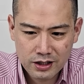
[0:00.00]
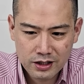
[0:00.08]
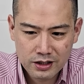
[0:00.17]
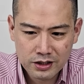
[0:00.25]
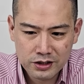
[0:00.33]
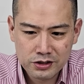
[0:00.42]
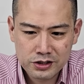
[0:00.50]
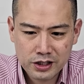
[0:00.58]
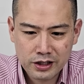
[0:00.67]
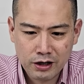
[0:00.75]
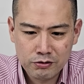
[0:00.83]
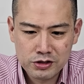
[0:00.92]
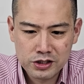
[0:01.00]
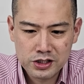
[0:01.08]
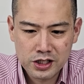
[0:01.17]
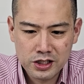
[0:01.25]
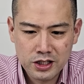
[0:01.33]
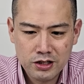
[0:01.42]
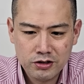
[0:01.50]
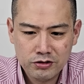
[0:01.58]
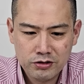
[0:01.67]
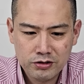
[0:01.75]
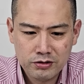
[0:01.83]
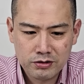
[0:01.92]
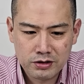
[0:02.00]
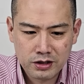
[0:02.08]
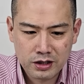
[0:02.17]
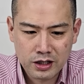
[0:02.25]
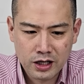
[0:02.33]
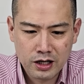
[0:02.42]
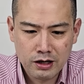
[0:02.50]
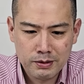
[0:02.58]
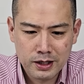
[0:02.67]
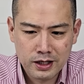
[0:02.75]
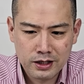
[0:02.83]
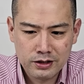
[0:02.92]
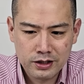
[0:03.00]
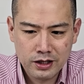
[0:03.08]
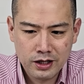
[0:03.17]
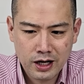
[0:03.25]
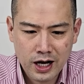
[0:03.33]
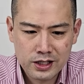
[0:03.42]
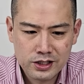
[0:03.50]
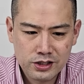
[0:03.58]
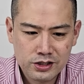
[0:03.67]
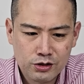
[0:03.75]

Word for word: 리들샷 나온 지 이제 1년 될까 말까인데 아직 이제